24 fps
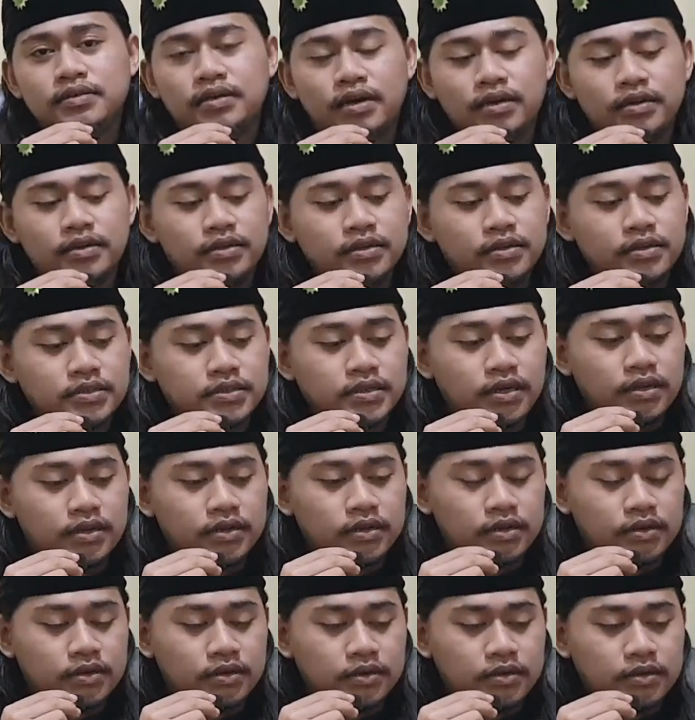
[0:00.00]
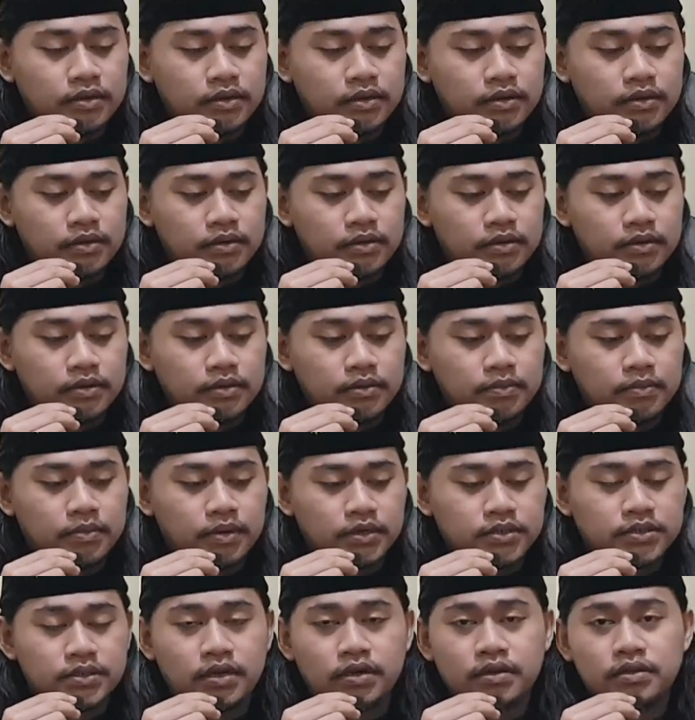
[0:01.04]
ya ini di channel
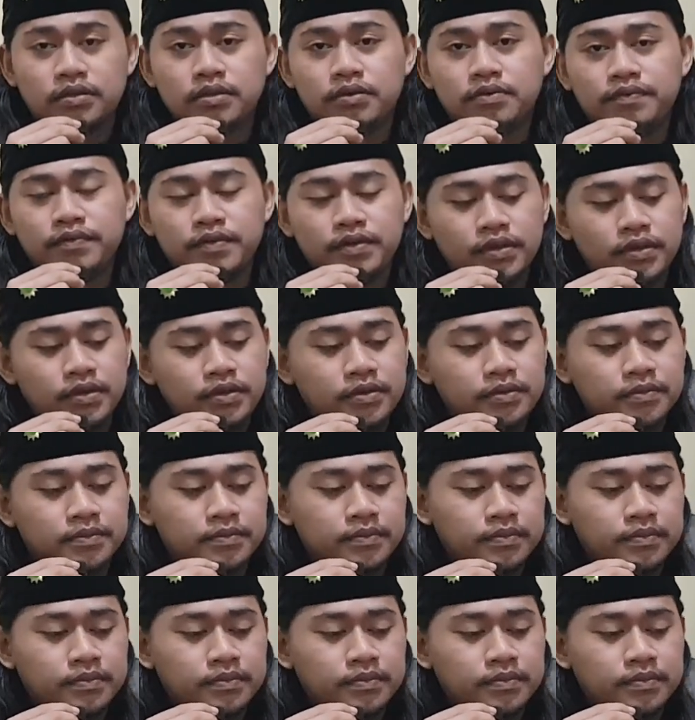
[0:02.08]
Maksar TV